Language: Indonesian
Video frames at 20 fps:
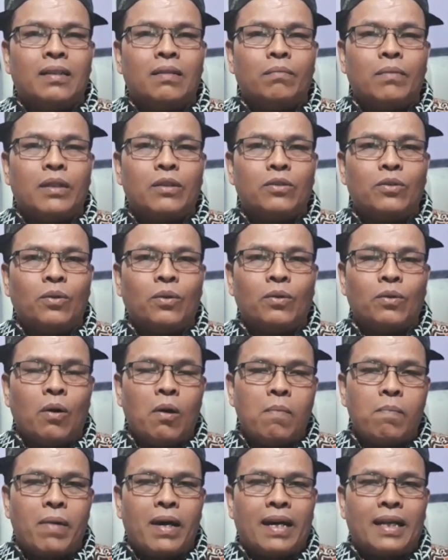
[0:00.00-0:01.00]

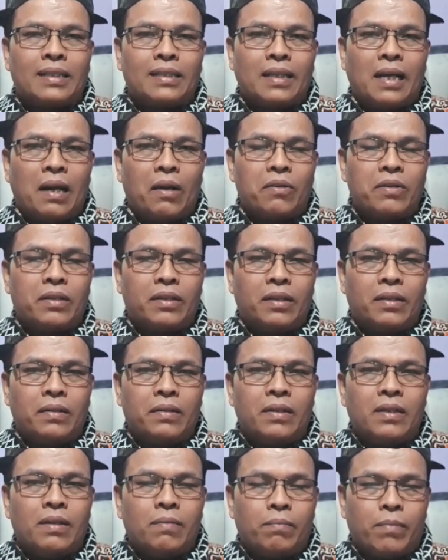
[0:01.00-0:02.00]
mendukung para calon
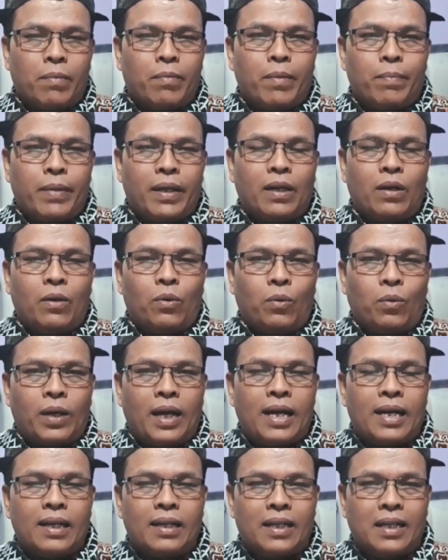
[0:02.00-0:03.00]
pemimpin lurah
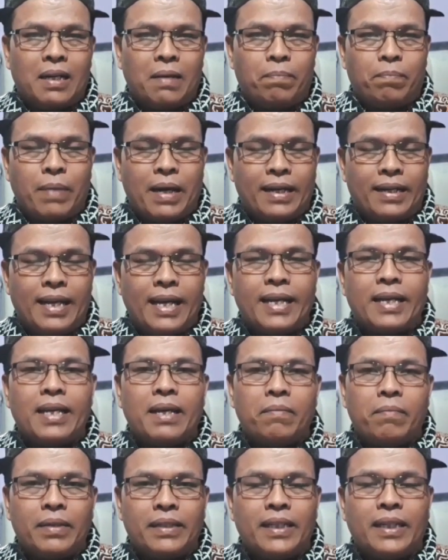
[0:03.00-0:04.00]
ke depannya
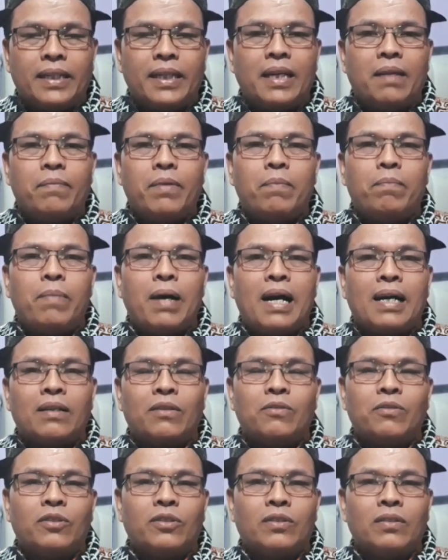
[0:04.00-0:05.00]
ini menjadi lebih
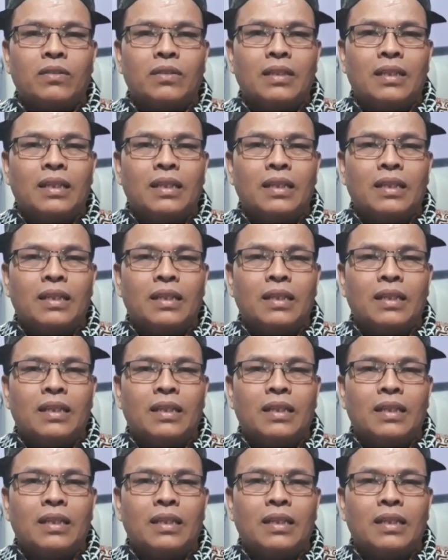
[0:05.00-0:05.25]
bagus